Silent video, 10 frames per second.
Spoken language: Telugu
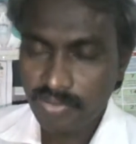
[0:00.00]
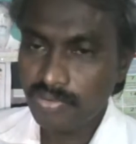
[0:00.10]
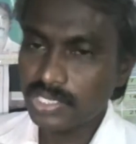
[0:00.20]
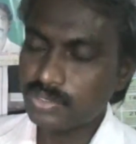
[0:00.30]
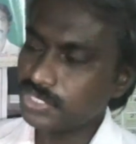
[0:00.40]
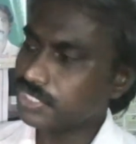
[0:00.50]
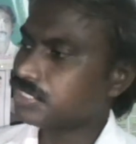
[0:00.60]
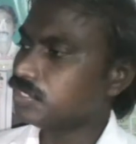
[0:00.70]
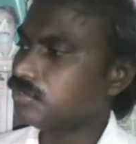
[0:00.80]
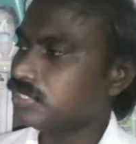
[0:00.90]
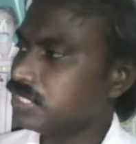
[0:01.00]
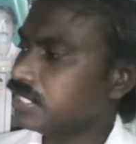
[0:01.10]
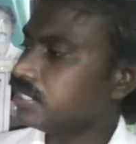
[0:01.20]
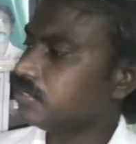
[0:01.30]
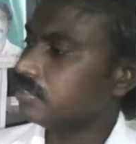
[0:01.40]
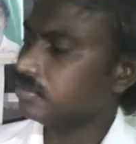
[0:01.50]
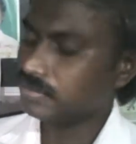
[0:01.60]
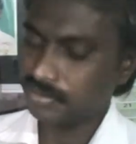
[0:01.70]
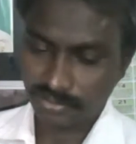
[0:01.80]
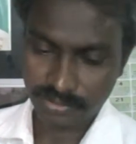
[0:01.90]
వాళ్ళ కుయుక్తిని గురితెరిగి
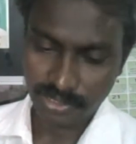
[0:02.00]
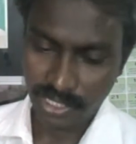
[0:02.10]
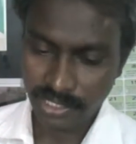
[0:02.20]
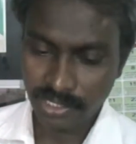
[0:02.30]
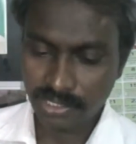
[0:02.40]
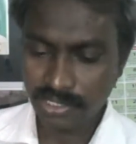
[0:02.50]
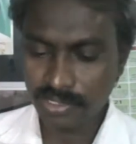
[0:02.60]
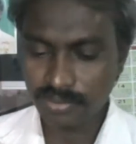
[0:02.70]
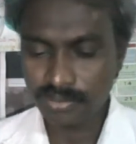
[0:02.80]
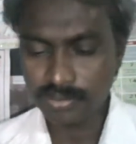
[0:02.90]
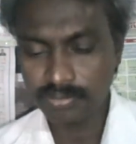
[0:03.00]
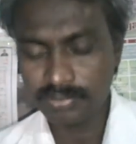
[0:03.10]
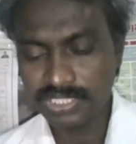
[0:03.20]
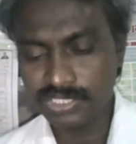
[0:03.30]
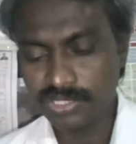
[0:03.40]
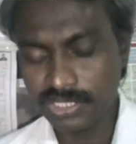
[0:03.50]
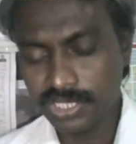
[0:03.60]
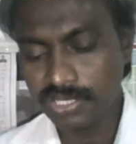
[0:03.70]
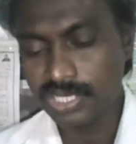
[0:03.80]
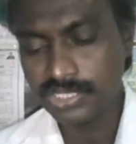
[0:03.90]
ఆయన అంటున్నాడు మత్స్వార్త
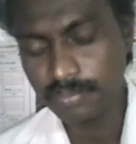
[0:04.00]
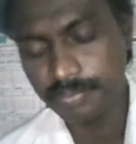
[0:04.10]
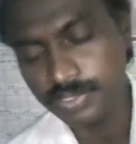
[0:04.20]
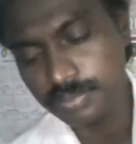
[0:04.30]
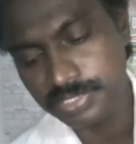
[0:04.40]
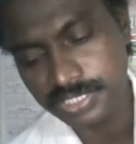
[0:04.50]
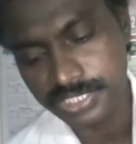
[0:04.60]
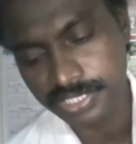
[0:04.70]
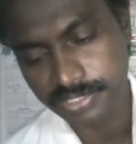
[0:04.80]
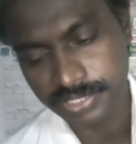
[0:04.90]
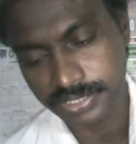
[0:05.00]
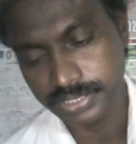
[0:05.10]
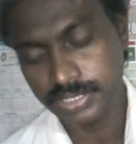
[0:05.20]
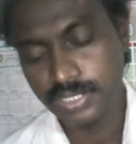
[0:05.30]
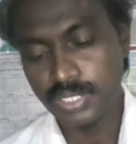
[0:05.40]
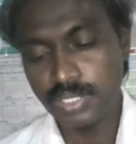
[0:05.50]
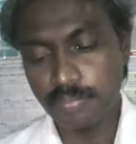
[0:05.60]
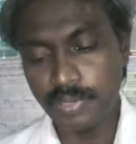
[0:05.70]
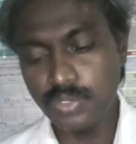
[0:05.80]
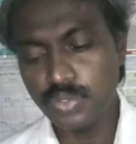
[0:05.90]
ఇరవై రెండు అధ్యయం పంతొమ్మిది నుంచి ఇరవై ఒకటి
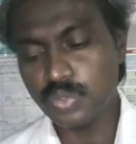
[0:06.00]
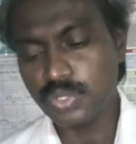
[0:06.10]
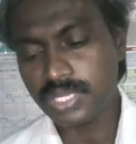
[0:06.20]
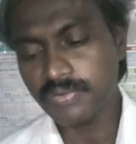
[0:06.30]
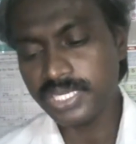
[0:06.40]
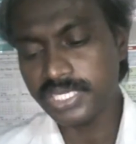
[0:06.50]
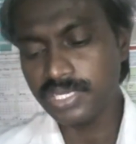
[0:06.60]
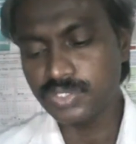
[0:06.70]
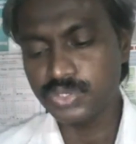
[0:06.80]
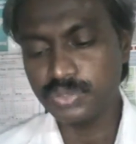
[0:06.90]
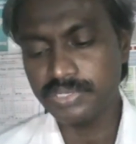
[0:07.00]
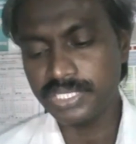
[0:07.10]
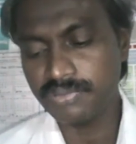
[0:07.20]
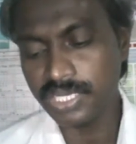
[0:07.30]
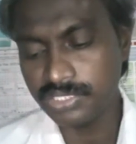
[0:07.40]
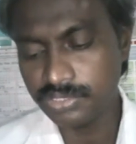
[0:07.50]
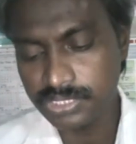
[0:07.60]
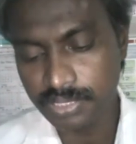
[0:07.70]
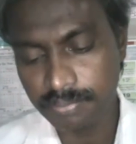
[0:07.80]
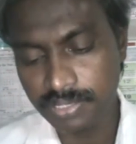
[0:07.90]
పన్ను రోక ఒకటి నాకు చూపుడని వారితో
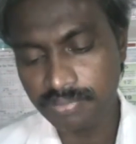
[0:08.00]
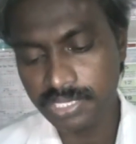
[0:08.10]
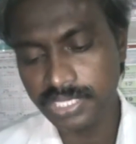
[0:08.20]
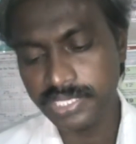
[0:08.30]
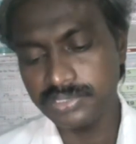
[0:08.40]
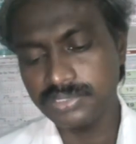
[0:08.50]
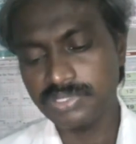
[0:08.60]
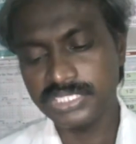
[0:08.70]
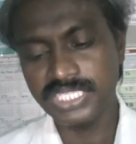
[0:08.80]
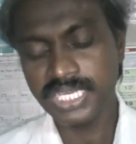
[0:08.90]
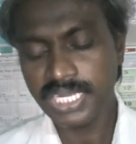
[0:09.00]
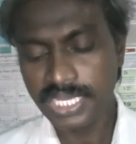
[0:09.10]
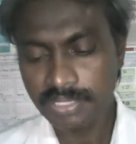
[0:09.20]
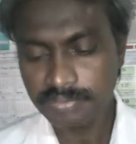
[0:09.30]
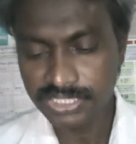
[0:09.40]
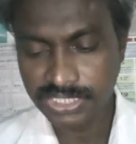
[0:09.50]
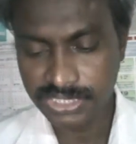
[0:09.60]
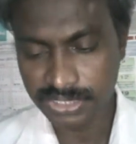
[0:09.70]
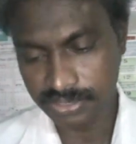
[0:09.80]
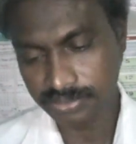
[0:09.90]
చెప్పగా వారు ఆయన ఎద్దుకు ఒక దేనారము
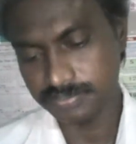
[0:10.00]
తెచ్చిరి